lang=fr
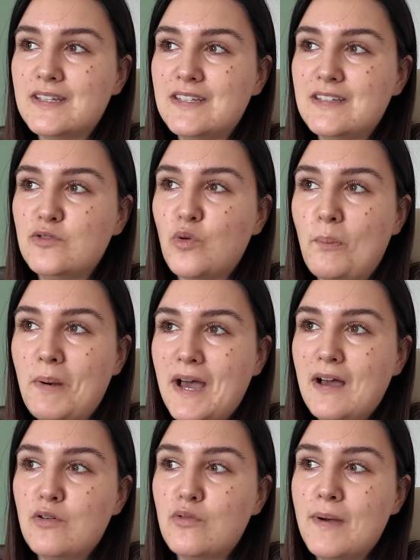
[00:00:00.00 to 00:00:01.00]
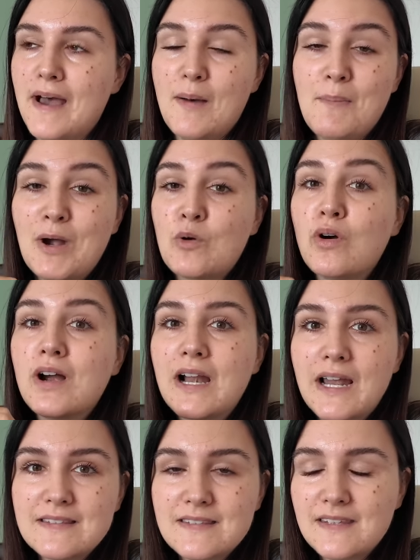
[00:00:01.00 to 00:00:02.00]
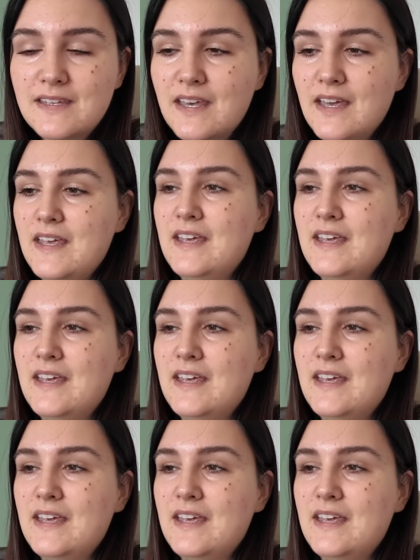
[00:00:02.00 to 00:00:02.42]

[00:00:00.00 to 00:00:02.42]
qui n'ont pas bah, un parcours classique.